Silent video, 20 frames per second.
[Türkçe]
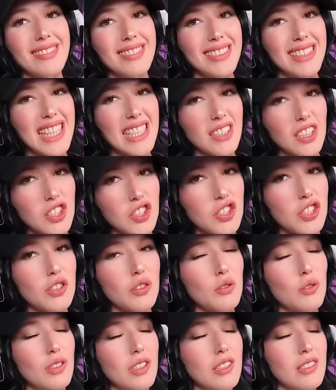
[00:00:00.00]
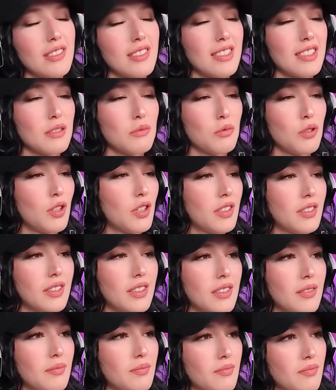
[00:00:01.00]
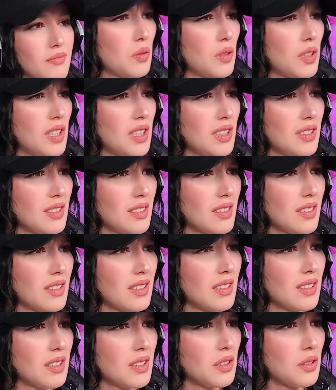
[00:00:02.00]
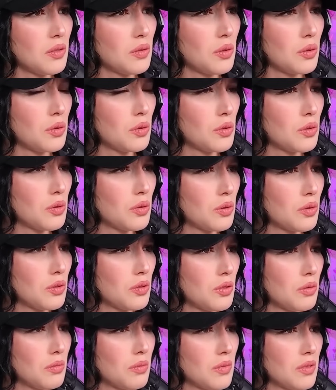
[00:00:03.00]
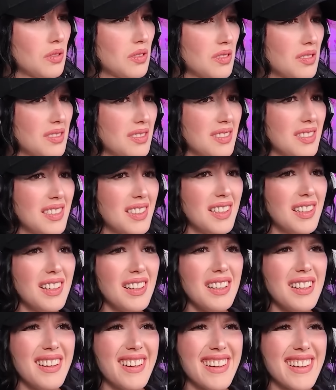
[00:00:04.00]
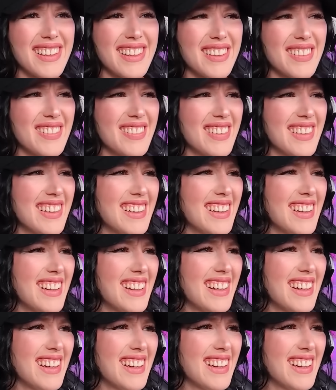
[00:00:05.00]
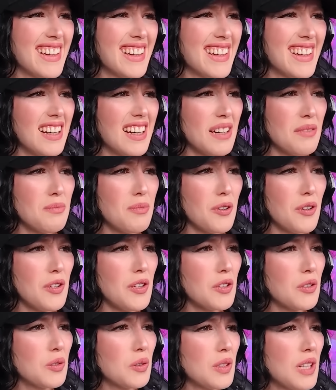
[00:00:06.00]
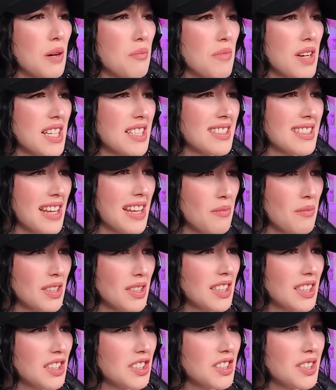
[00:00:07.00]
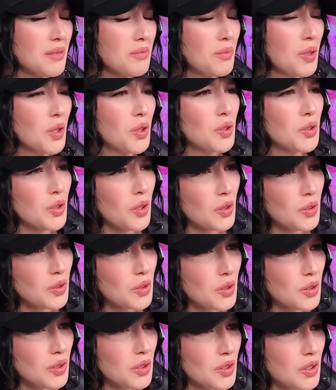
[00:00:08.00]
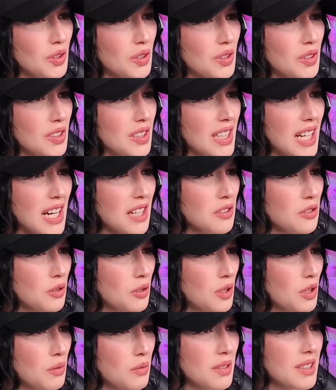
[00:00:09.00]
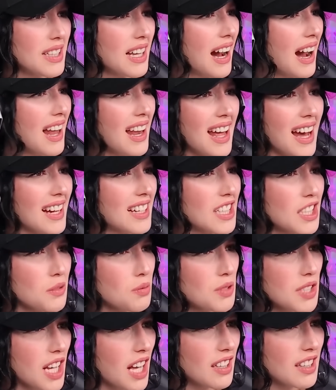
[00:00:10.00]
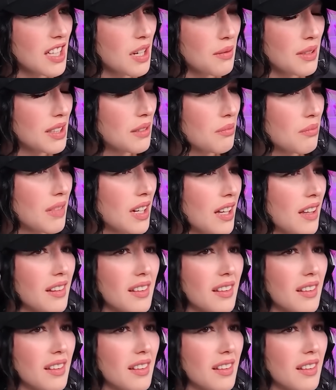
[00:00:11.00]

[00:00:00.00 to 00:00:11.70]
Net aşırı kullanışsız bu arada. Tuvalet kağıdı dönüştürücü mü? Ne alaka be? Ha, böyle kullanmayı sevmediğin için mi onu döndürdün? Diğer türlü mü? Ne alaka? Hiçbir şey anlayamadım